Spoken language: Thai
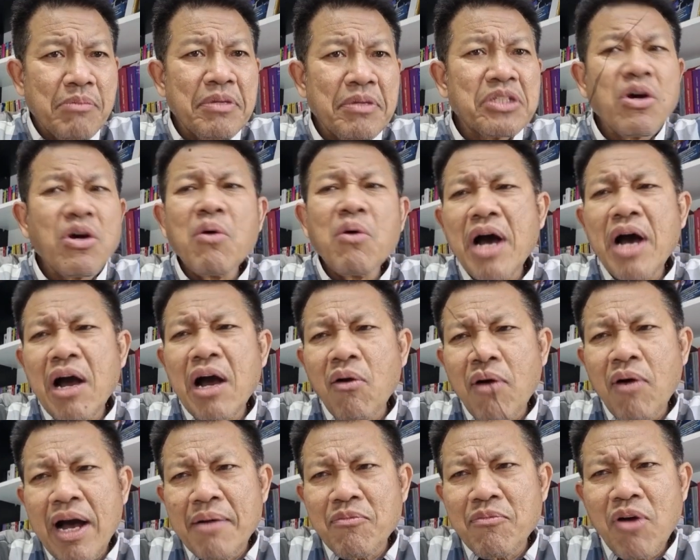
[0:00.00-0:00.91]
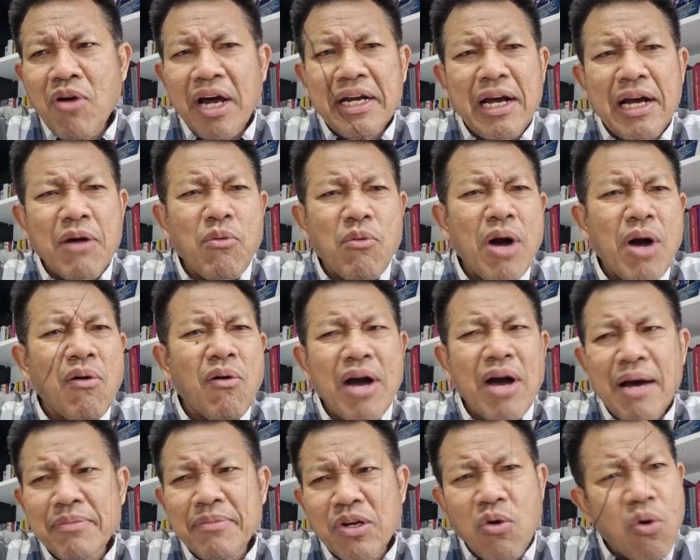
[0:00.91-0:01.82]
ไม่ต้องว่าความว่าค
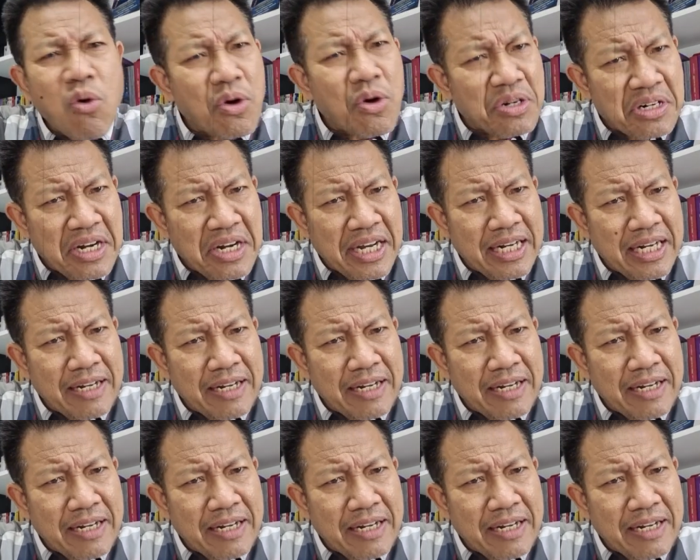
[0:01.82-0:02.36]
วามนี่โคตรเหนื่อ